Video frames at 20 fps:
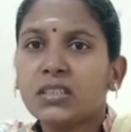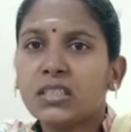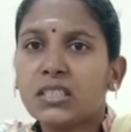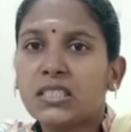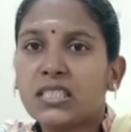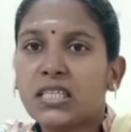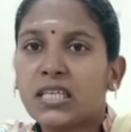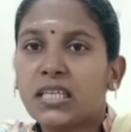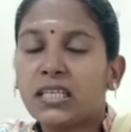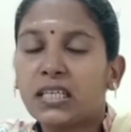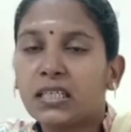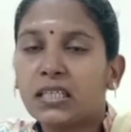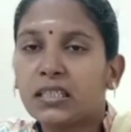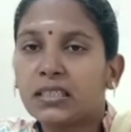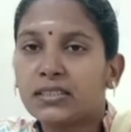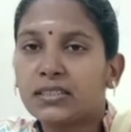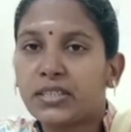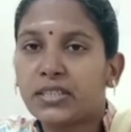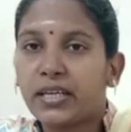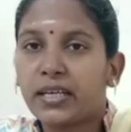சீனா
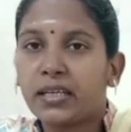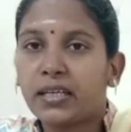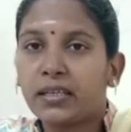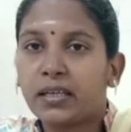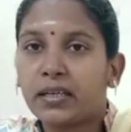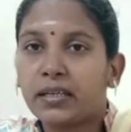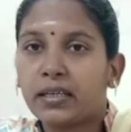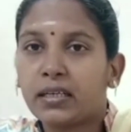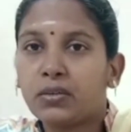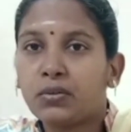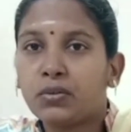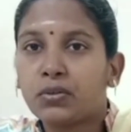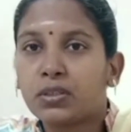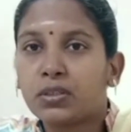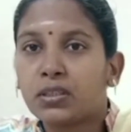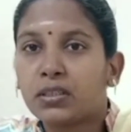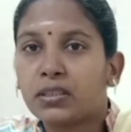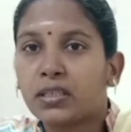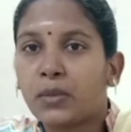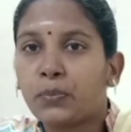சைனா நாட்டில் ஒரு
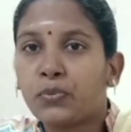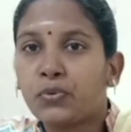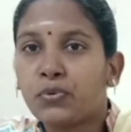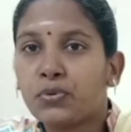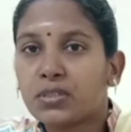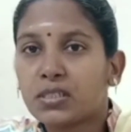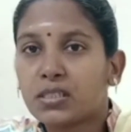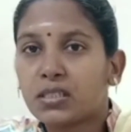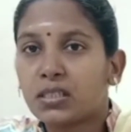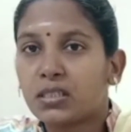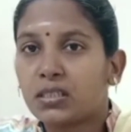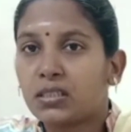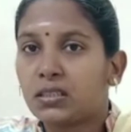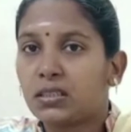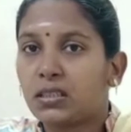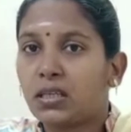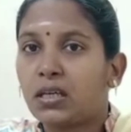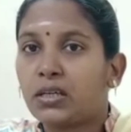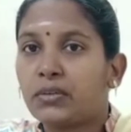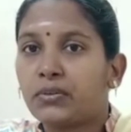கம்யூனிச
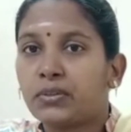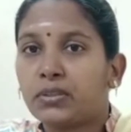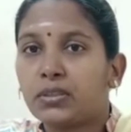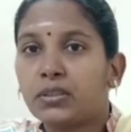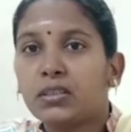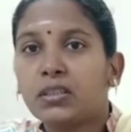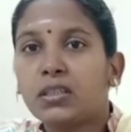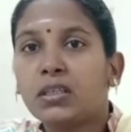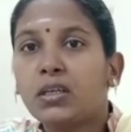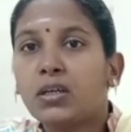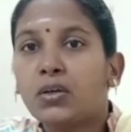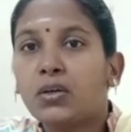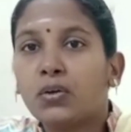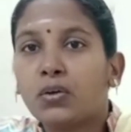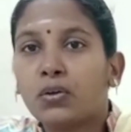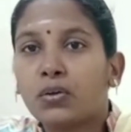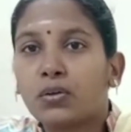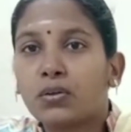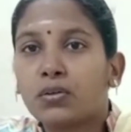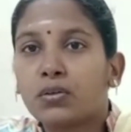நாடு வந்து
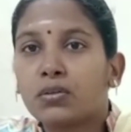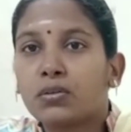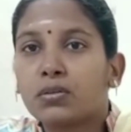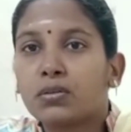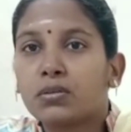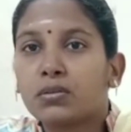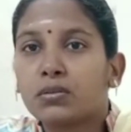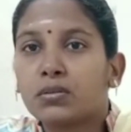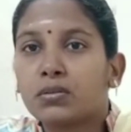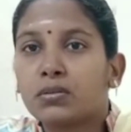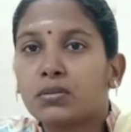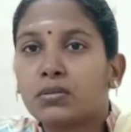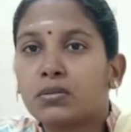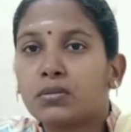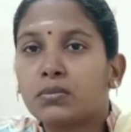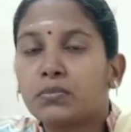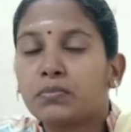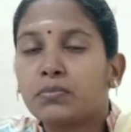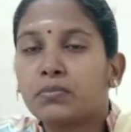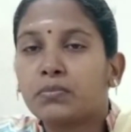ஒரு
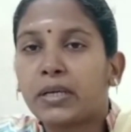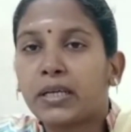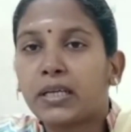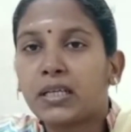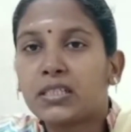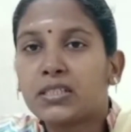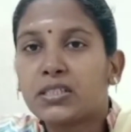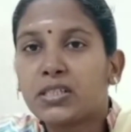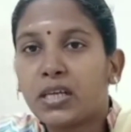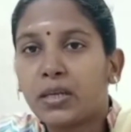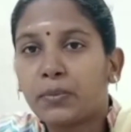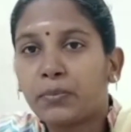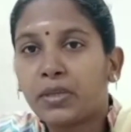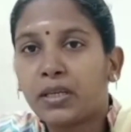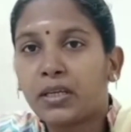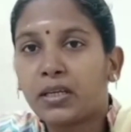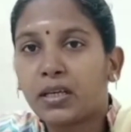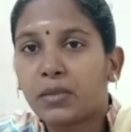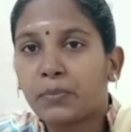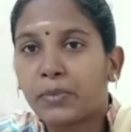மக்கள்
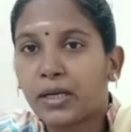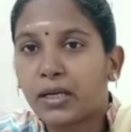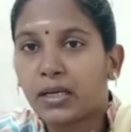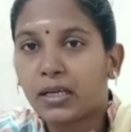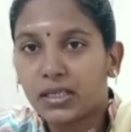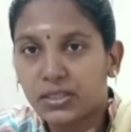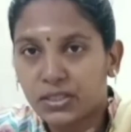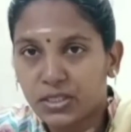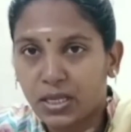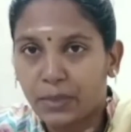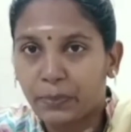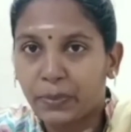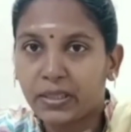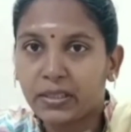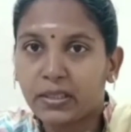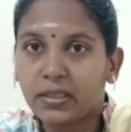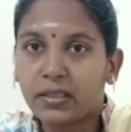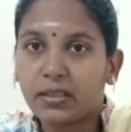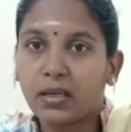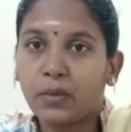சீனம்னு என்ற மக்களாட்சி
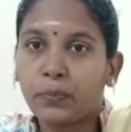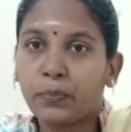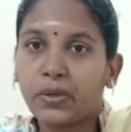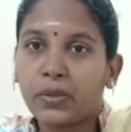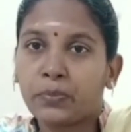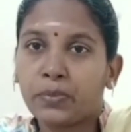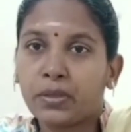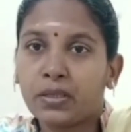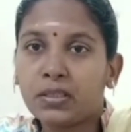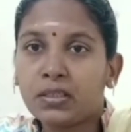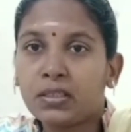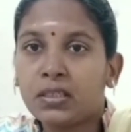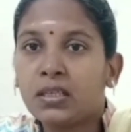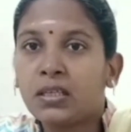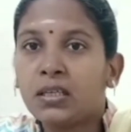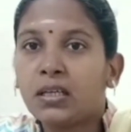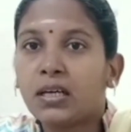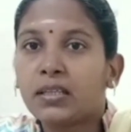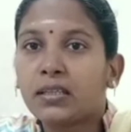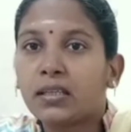அமைந்ததுக்கு அப்புறமா
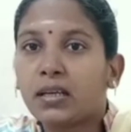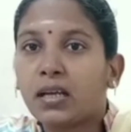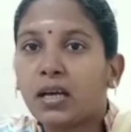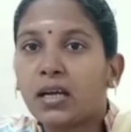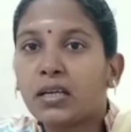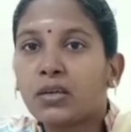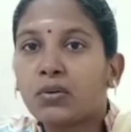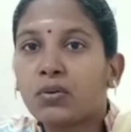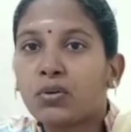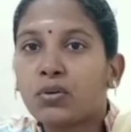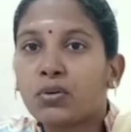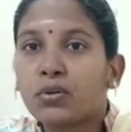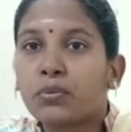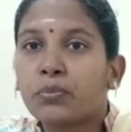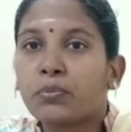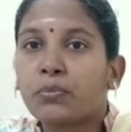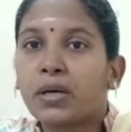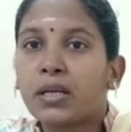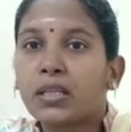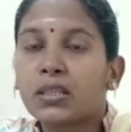அந்த நாட்டில் ஒரு
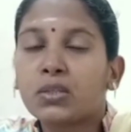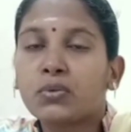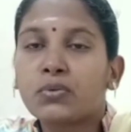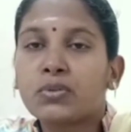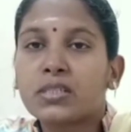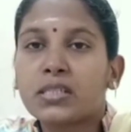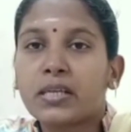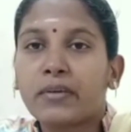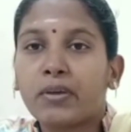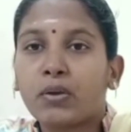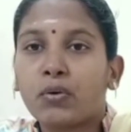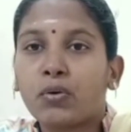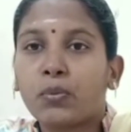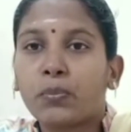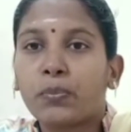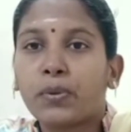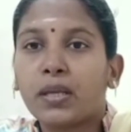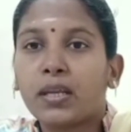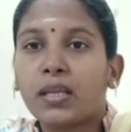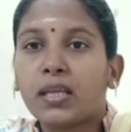மருத்துவ சேவை ஒரு
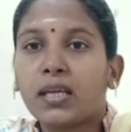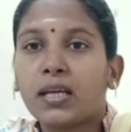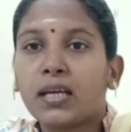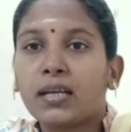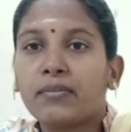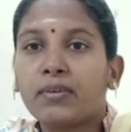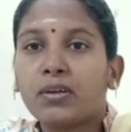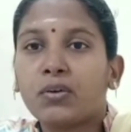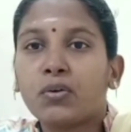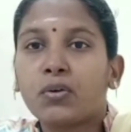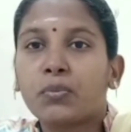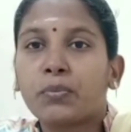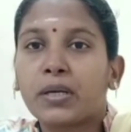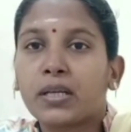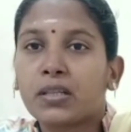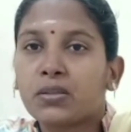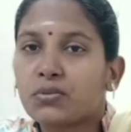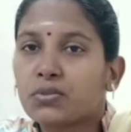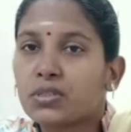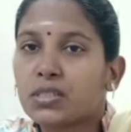பெரிய அளவில் ஒரு
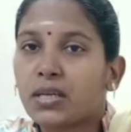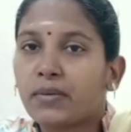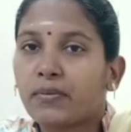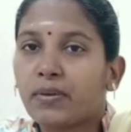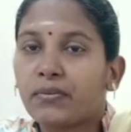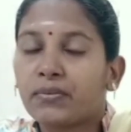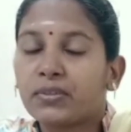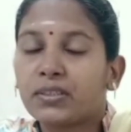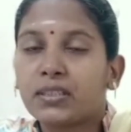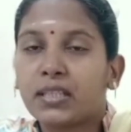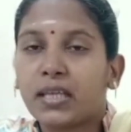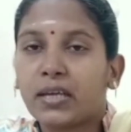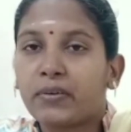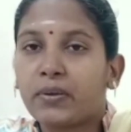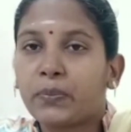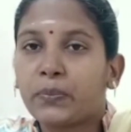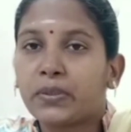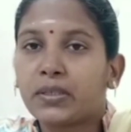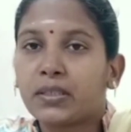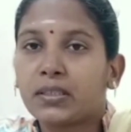மருத்துவ சேவை வந்து
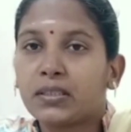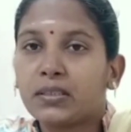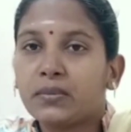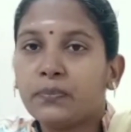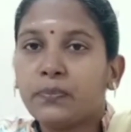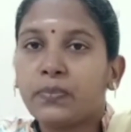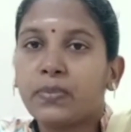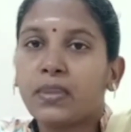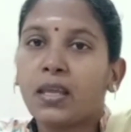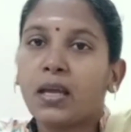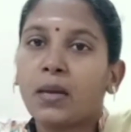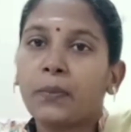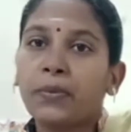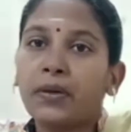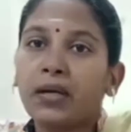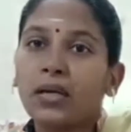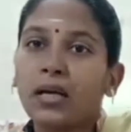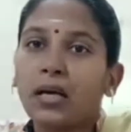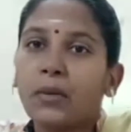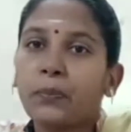தேவைப்பட்டது
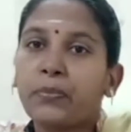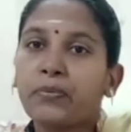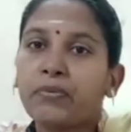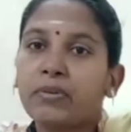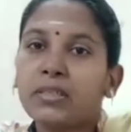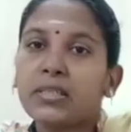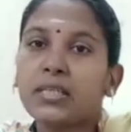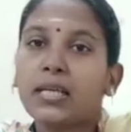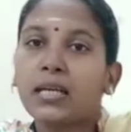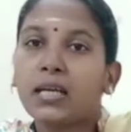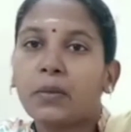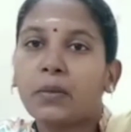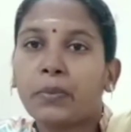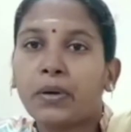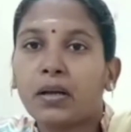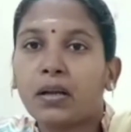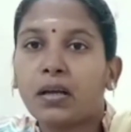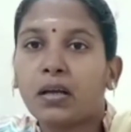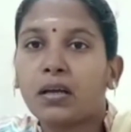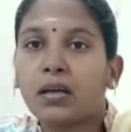அப்போ அப்போ வந்து என்ன
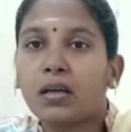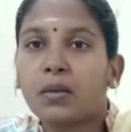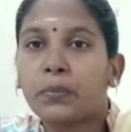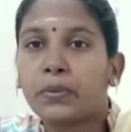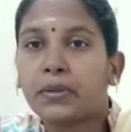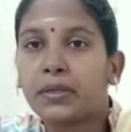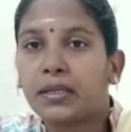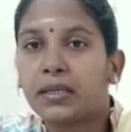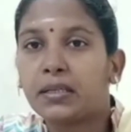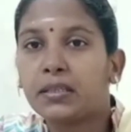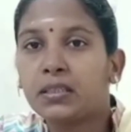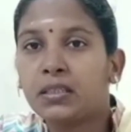பண்ணாங்க அப்படின்னா